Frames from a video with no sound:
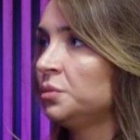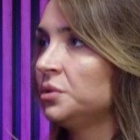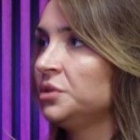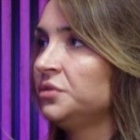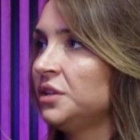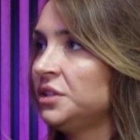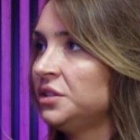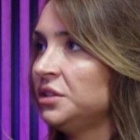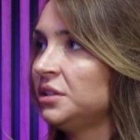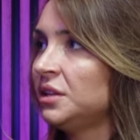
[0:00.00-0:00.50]

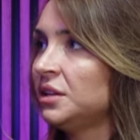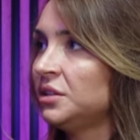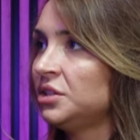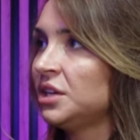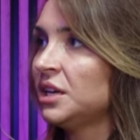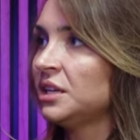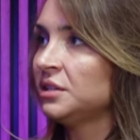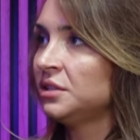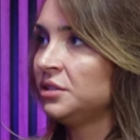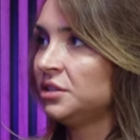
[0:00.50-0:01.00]
poświęcić ten
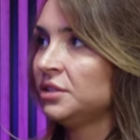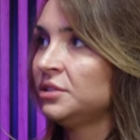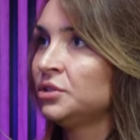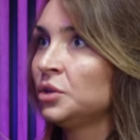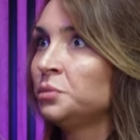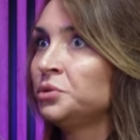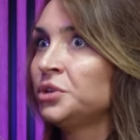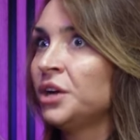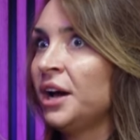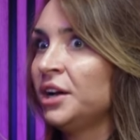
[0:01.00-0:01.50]
czas,
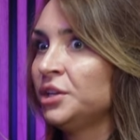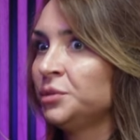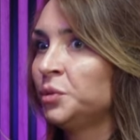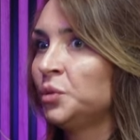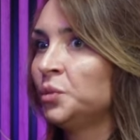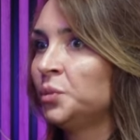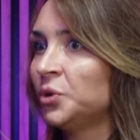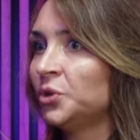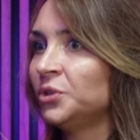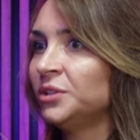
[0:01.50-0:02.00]
często przejechać
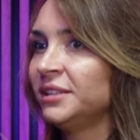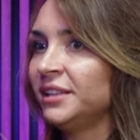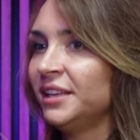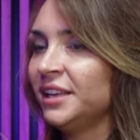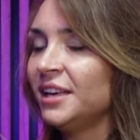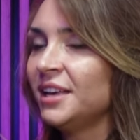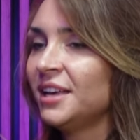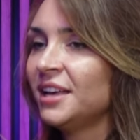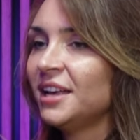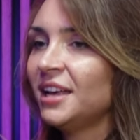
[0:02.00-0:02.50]
pół
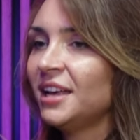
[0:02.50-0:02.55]
Polski,